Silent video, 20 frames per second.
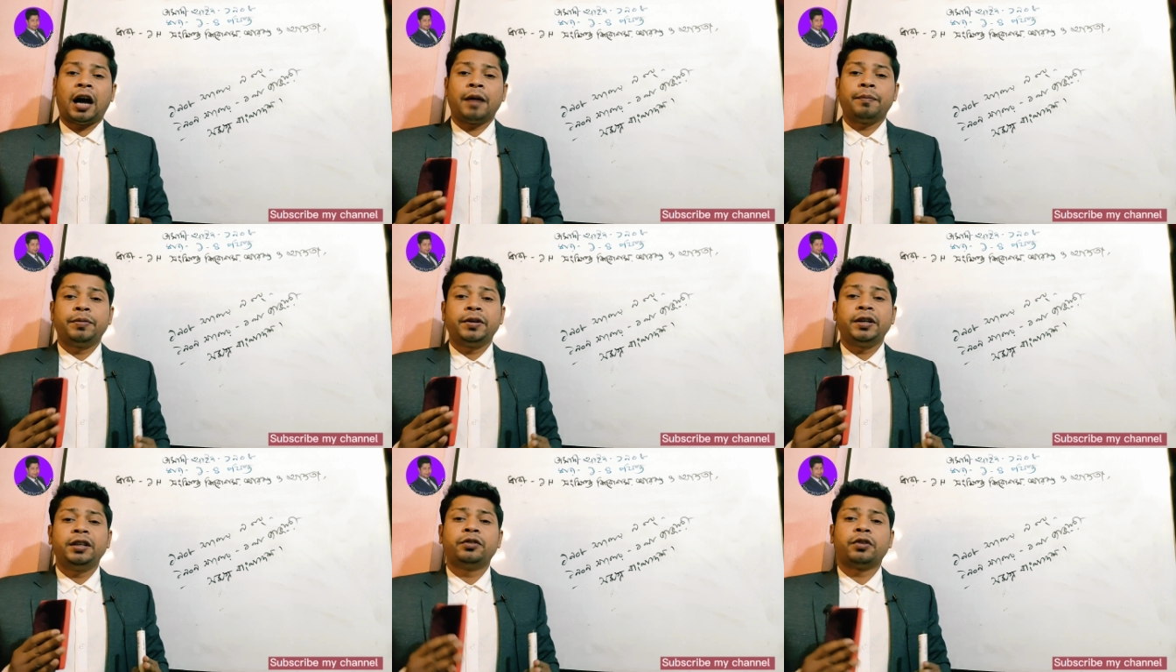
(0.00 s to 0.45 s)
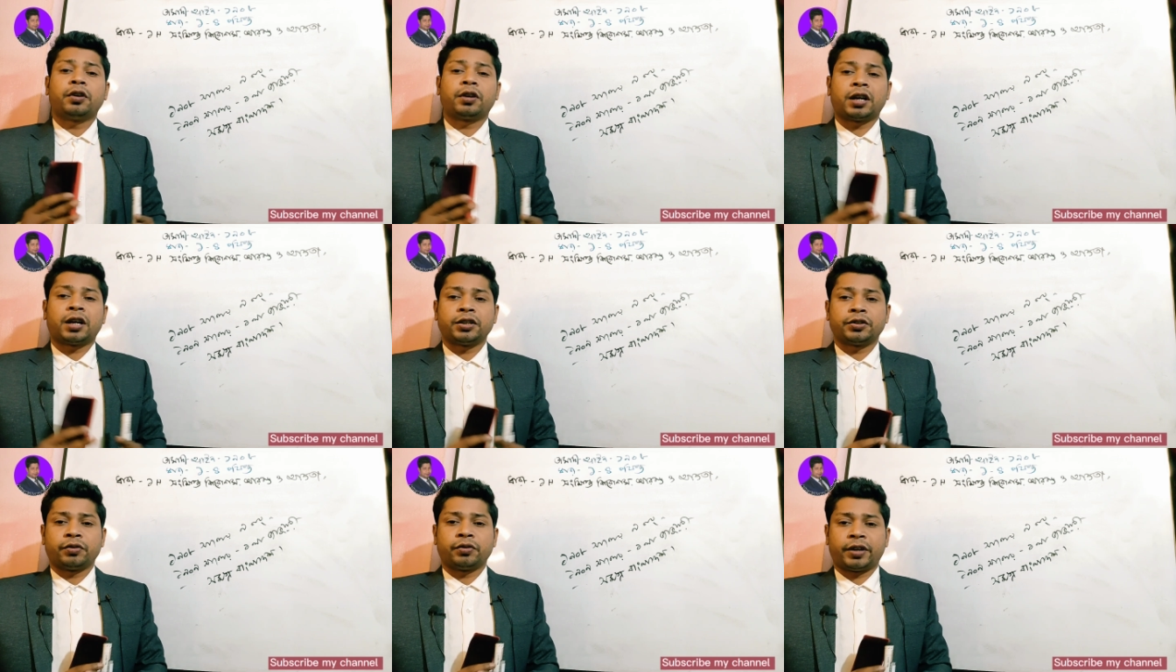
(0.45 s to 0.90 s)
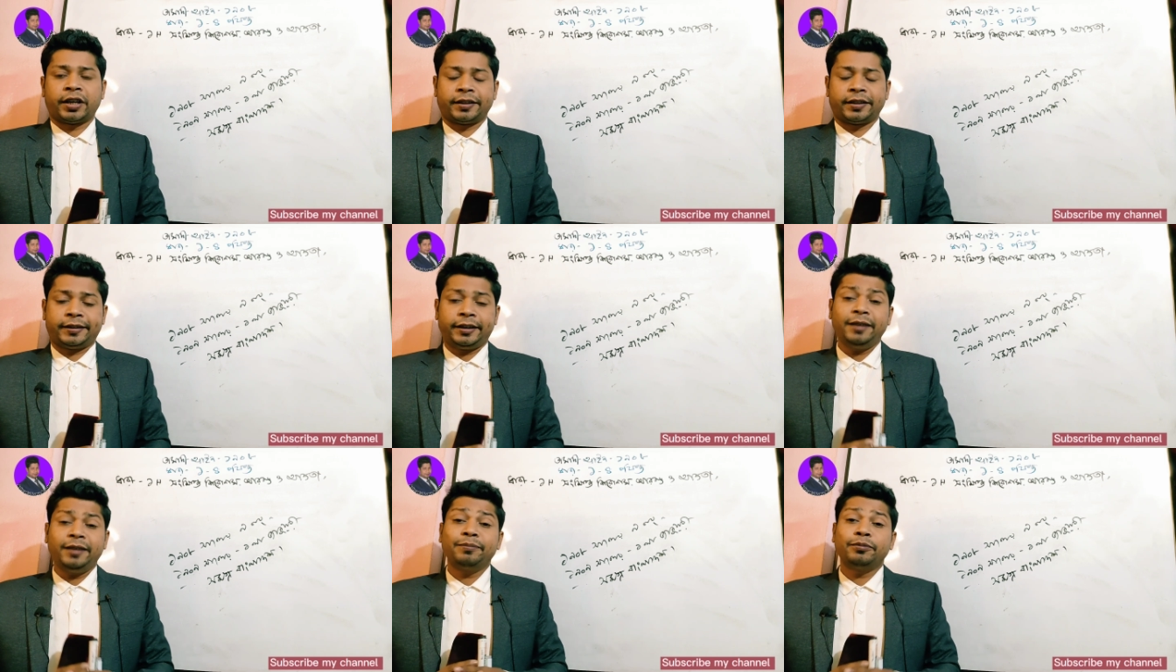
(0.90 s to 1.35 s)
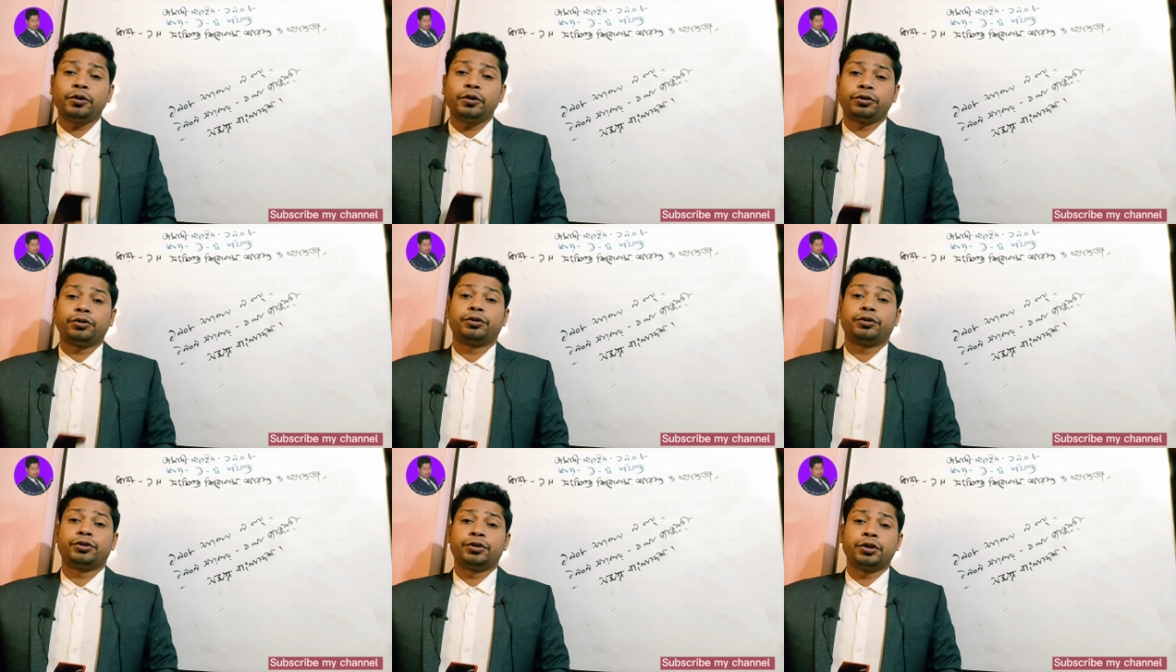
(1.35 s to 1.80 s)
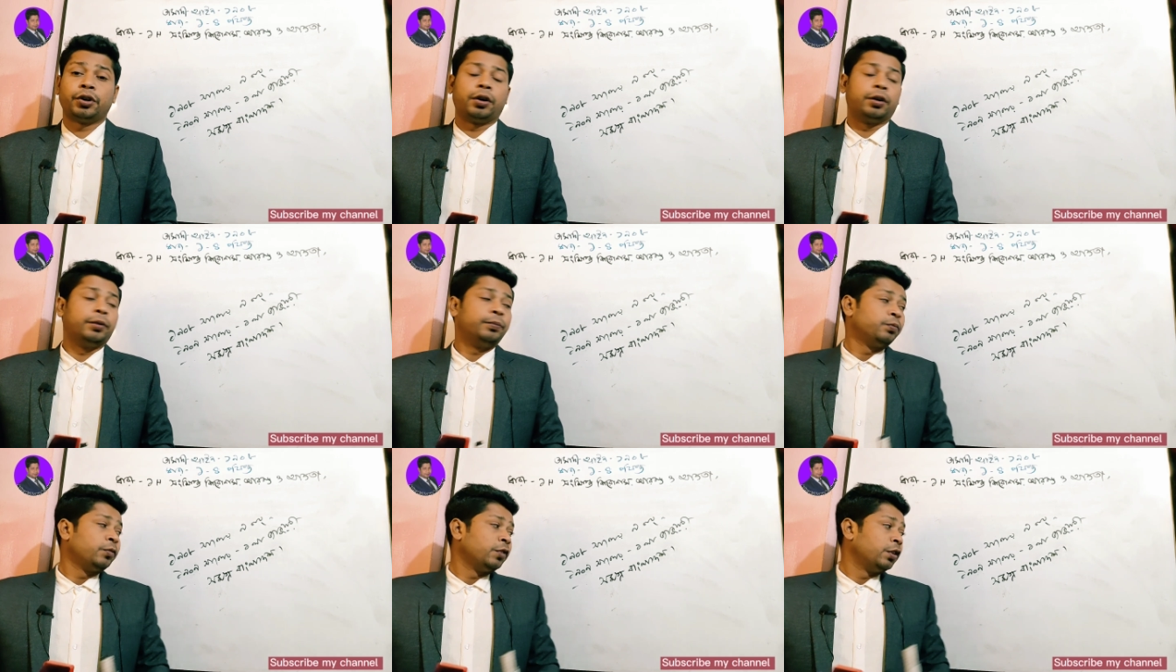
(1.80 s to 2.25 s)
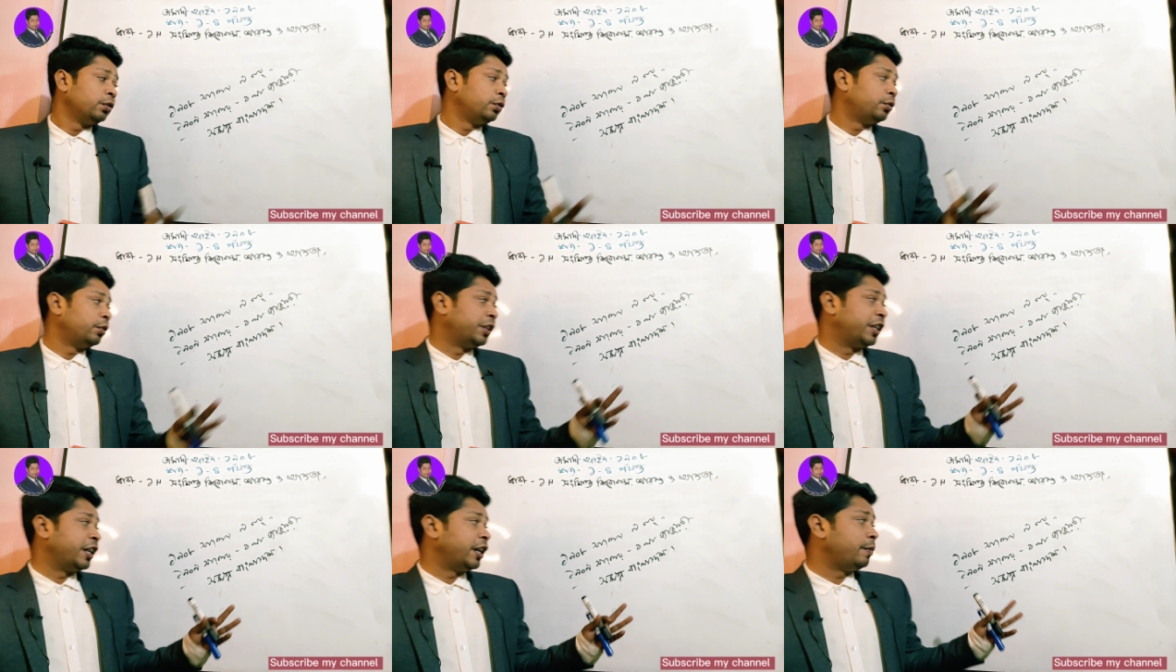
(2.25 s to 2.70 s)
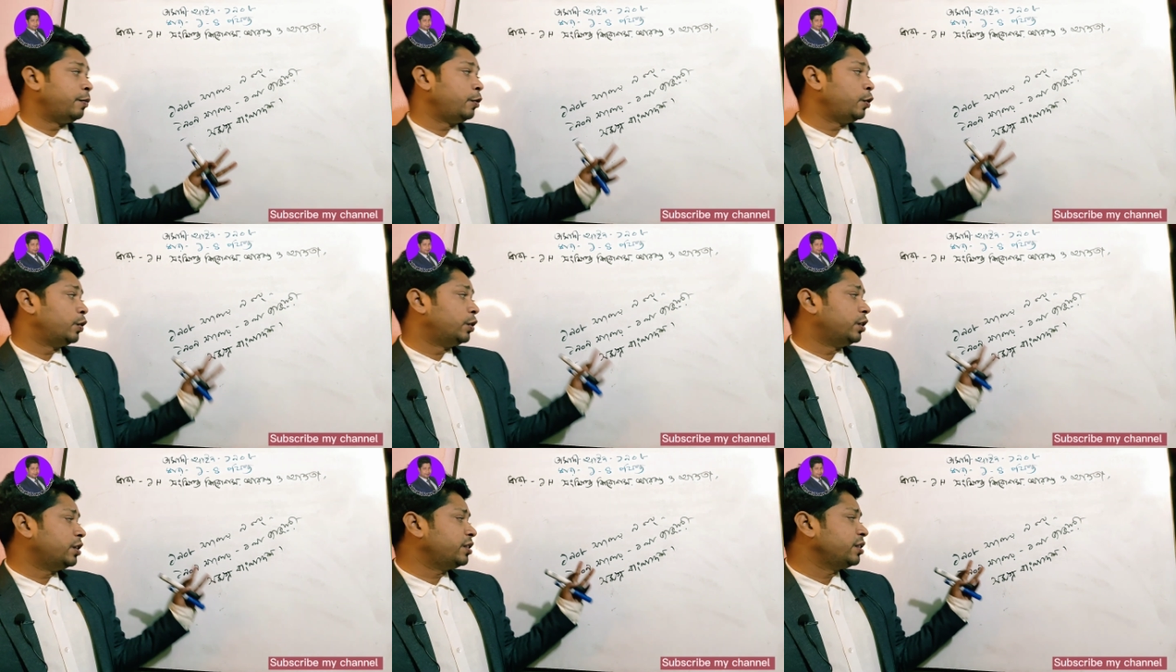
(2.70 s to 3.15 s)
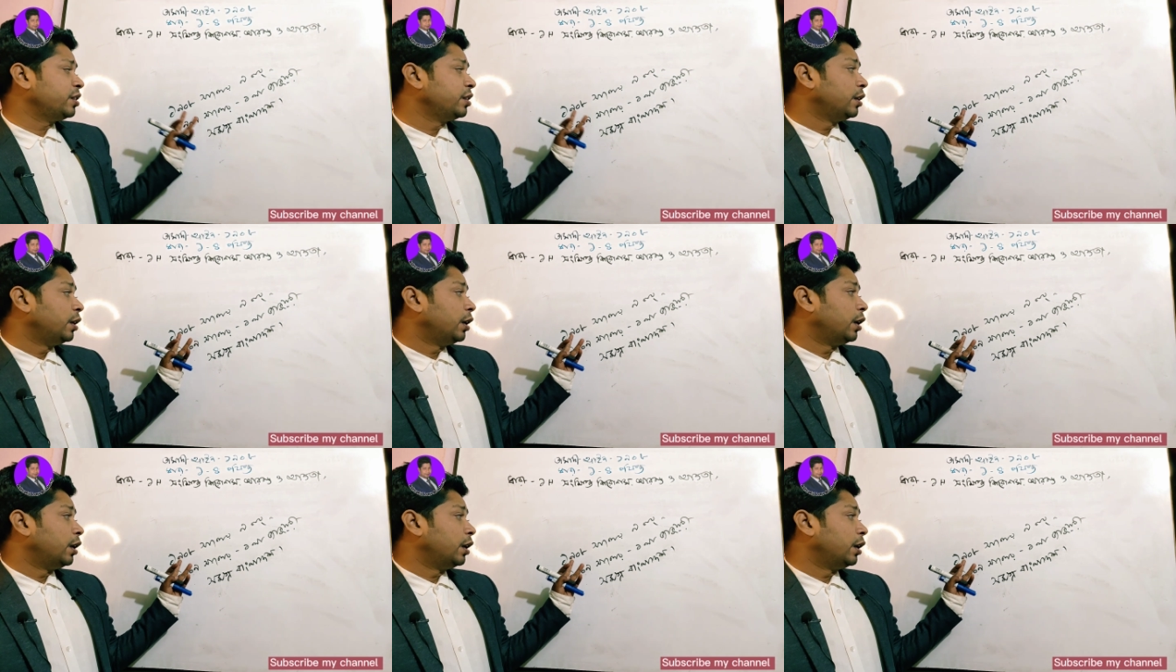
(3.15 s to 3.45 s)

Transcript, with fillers: আপিল দরখাস্তর ক্ষেত্রে প্রযোজ্য তো ডিয়ার ভিউয়ার্স